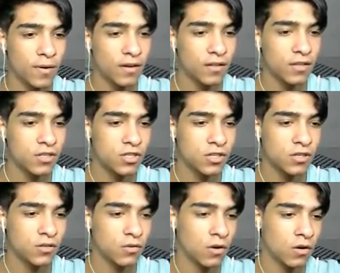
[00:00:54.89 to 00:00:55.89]
arkadaşlar.
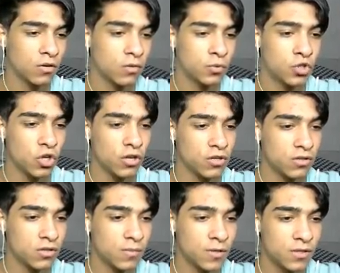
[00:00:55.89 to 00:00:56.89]
Bak bıçağın
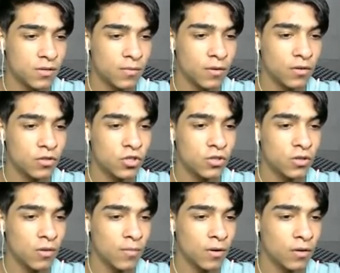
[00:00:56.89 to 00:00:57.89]
yansıması, bak.
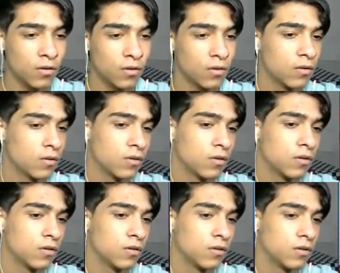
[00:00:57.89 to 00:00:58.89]
Işığına bak.
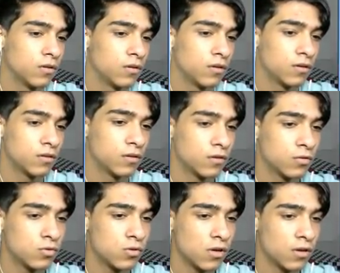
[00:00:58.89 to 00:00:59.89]
Ne kadar
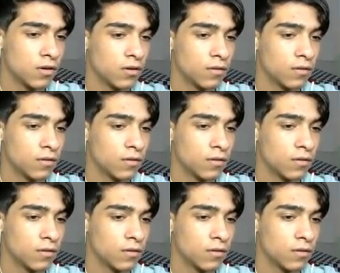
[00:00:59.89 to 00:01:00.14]
güzel ya.